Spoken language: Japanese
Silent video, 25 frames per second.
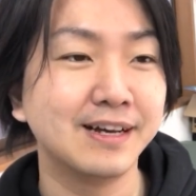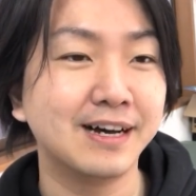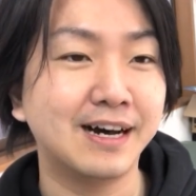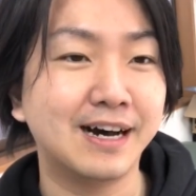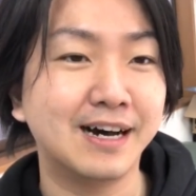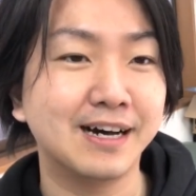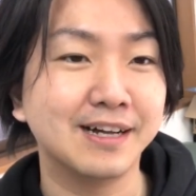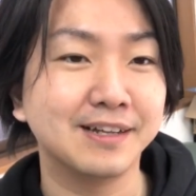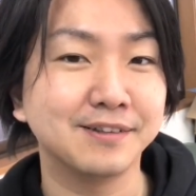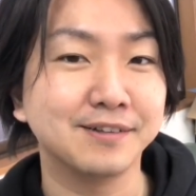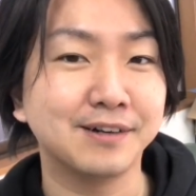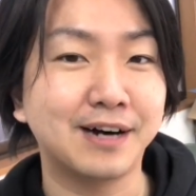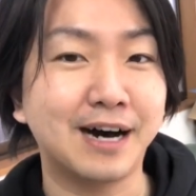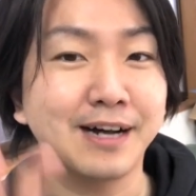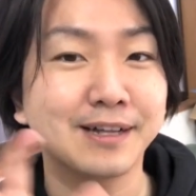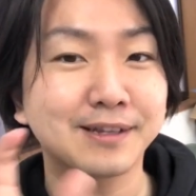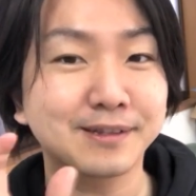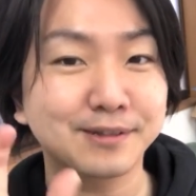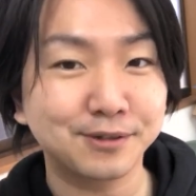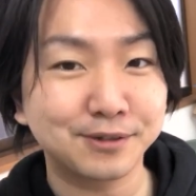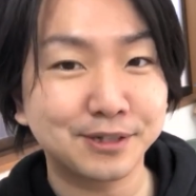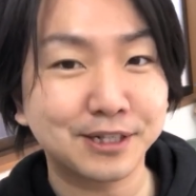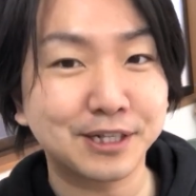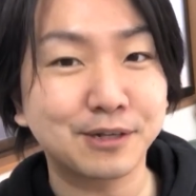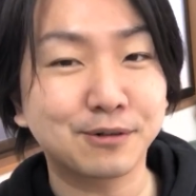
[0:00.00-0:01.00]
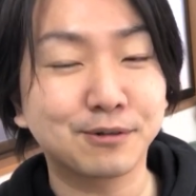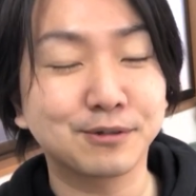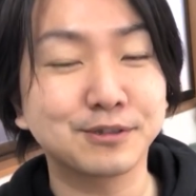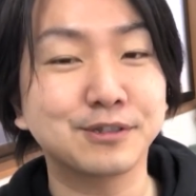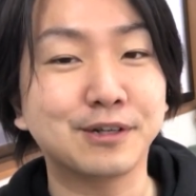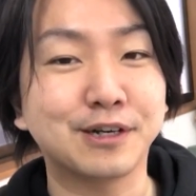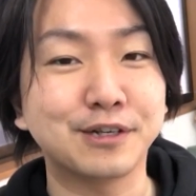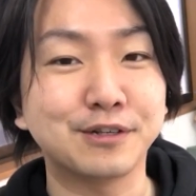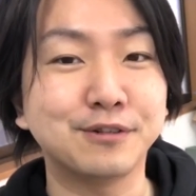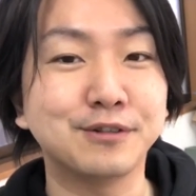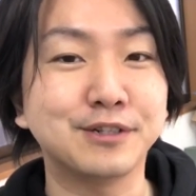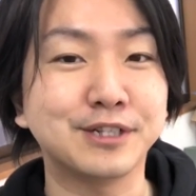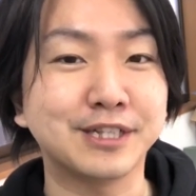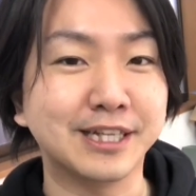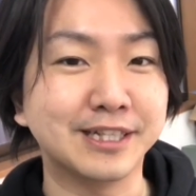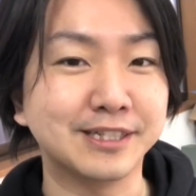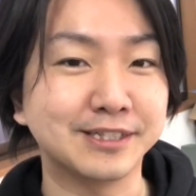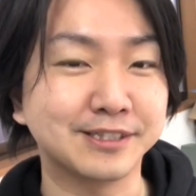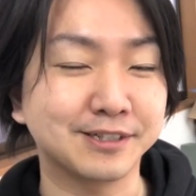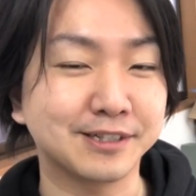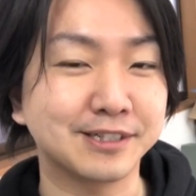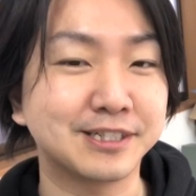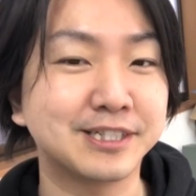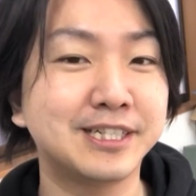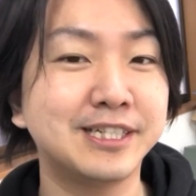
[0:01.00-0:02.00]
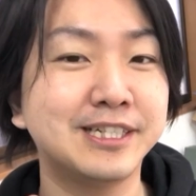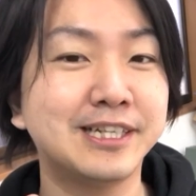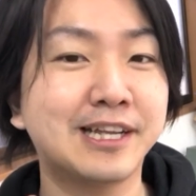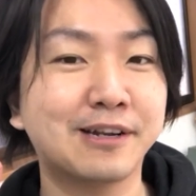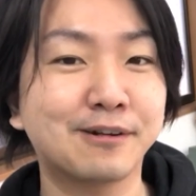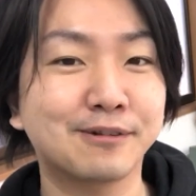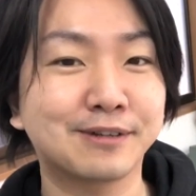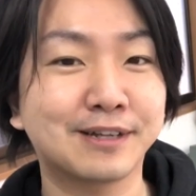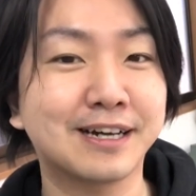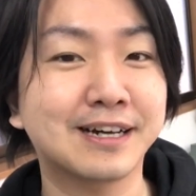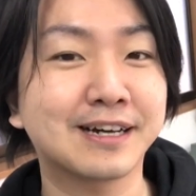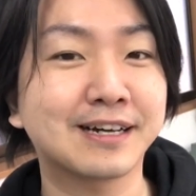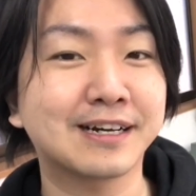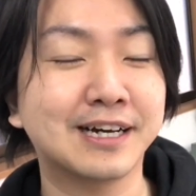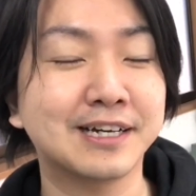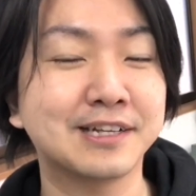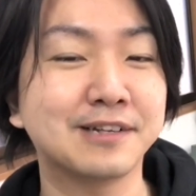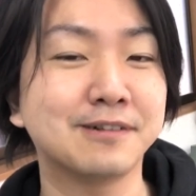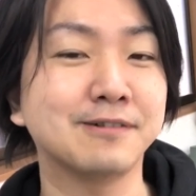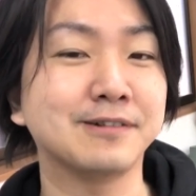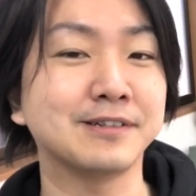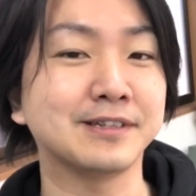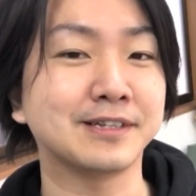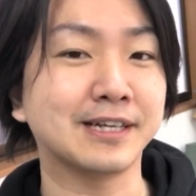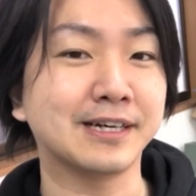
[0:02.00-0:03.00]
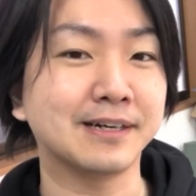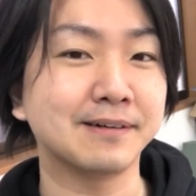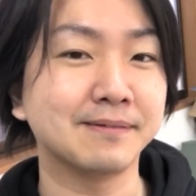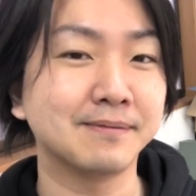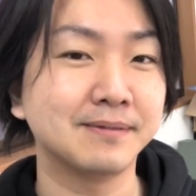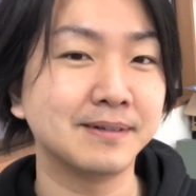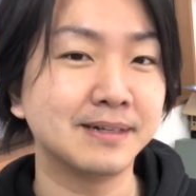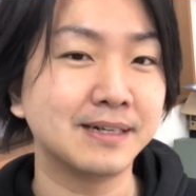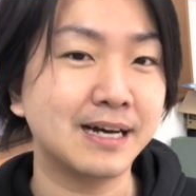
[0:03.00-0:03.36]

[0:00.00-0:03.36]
あの圧倒的にこっちの方が有利なんですよ仕入れの段階において。